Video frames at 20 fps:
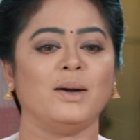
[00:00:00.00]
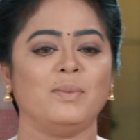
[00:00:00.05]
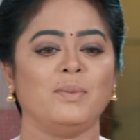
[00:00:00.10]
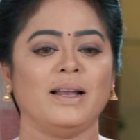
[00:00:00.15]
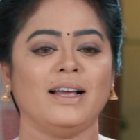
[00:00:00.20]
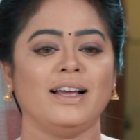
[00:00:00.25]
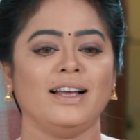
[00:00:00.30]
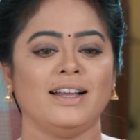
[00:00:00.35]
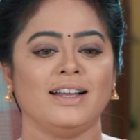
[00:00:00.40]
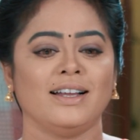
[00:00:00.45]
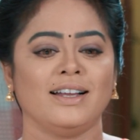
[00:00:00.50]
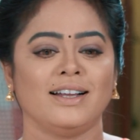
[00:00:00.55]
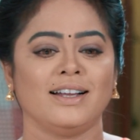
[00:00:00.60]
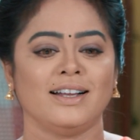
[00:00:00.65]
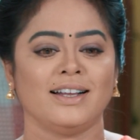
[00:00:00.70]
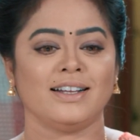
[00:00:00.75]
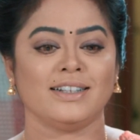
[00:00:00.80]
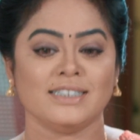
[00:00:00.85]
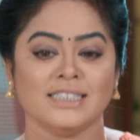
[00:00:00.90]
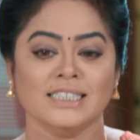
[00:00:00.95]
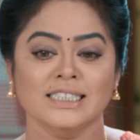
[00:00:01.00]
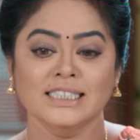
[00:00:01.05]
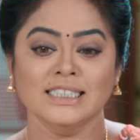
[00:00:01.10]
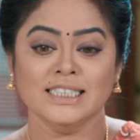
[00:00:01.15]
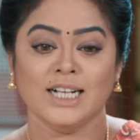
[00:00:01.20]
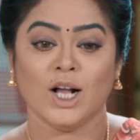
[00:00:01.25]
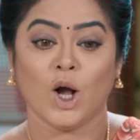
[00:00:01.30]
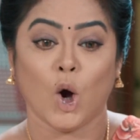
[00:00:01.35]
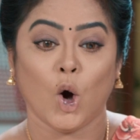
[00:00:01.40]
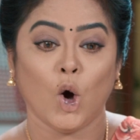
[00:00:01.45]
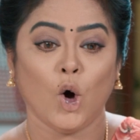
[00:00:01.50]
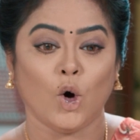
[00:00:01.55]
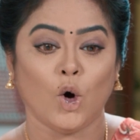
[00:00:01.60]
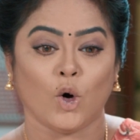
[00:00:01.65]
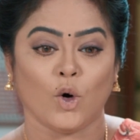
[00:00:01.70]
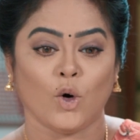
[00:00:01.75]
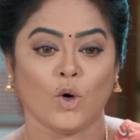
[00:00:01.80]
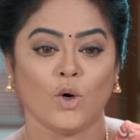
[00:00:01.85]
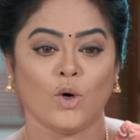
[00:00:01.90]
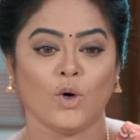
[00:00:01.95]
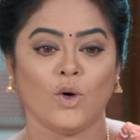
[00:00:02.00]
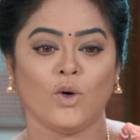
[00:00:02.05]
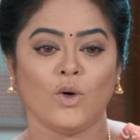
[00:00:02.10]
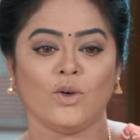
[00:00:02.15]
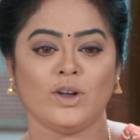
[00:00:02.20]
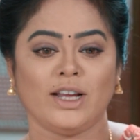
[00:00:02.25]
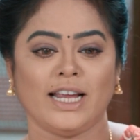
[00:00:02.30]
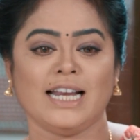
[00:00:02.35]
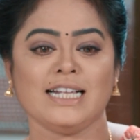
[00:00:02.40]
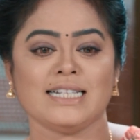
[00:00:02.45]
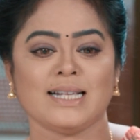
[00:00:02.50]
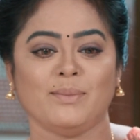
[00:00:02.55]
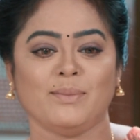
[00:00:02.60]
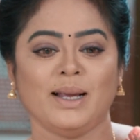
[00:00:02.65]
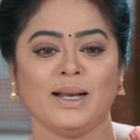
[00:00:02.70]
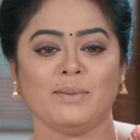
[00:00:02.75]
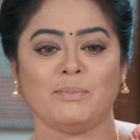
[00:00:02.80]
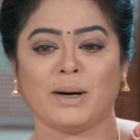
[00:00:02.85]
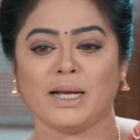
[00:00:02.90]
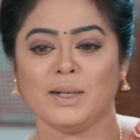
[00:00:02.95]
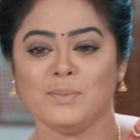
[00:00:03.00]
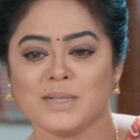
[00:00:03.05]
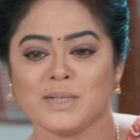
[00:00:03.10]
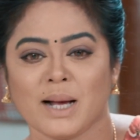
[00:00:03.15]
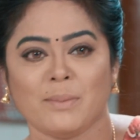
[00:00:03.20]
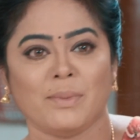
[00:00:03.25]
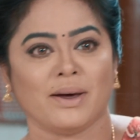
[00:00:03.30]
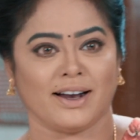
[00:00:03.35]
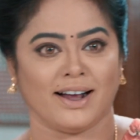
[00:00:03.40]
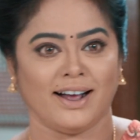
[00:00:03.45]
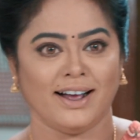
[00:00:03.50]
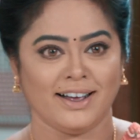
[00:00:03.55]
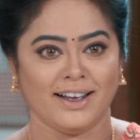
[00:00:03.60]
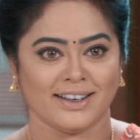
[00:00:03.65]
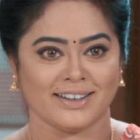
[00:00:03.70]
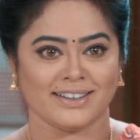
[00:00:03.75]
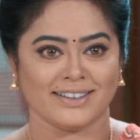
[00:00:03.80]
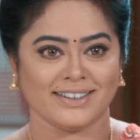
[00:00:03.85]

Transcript: என்ன அடுப்புல ஓ என்ன சமையல் பருப்பு சாம்பாரா